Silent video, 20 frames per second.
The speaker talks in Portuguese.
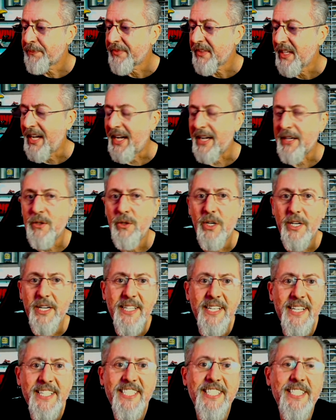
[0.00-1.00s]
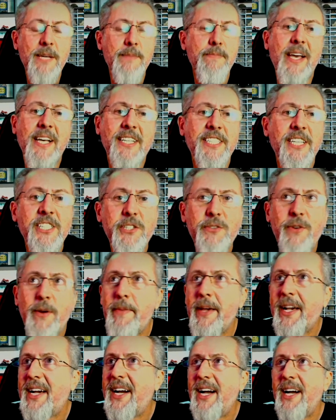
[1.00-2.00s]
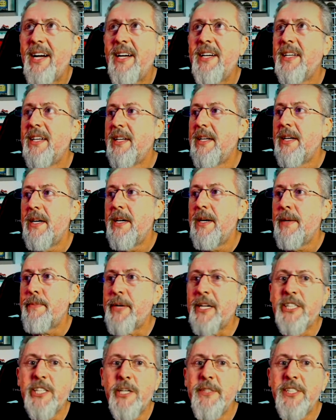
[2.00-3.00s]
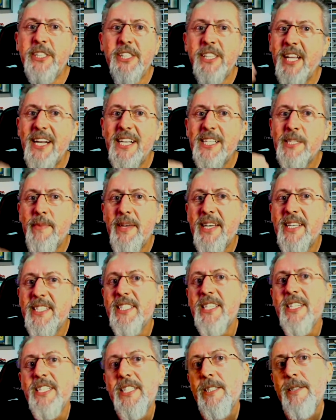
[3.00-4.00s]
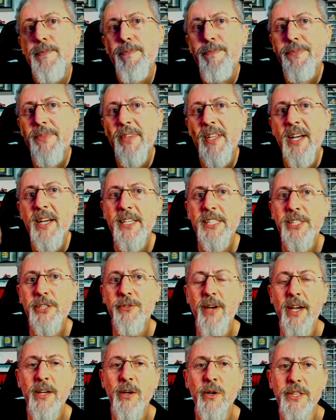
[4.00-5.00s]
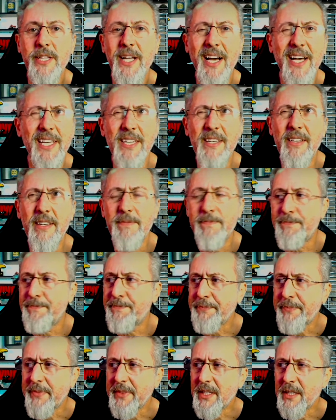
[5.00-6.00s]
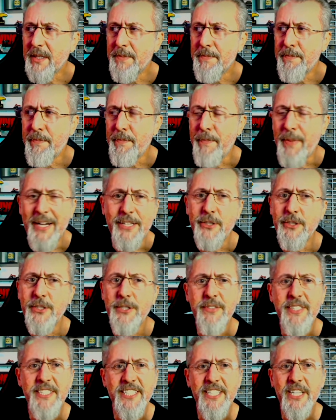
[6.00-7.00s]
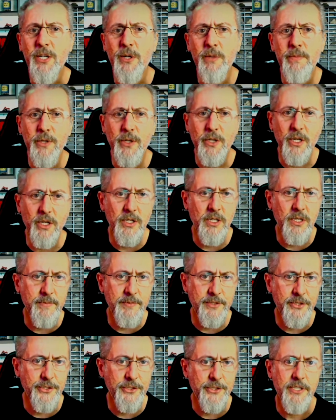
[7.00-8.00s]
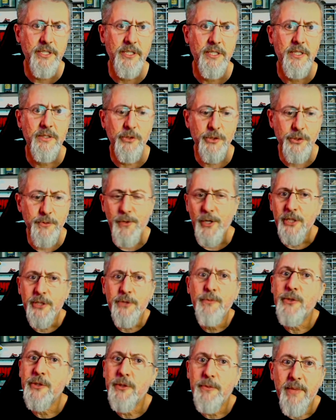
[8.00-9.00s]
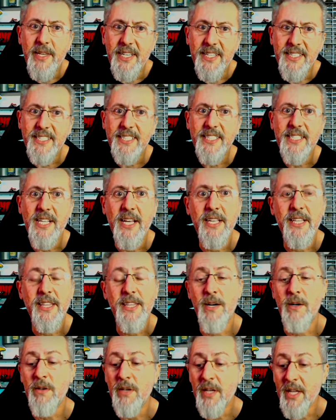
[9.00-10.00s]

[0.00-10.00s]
agora, nesse semestre, a gente vai pegar praticamente três meses. Né? A gente vai rodar aí perto de 25 mil quilômetros nos próximos meses, né? Então,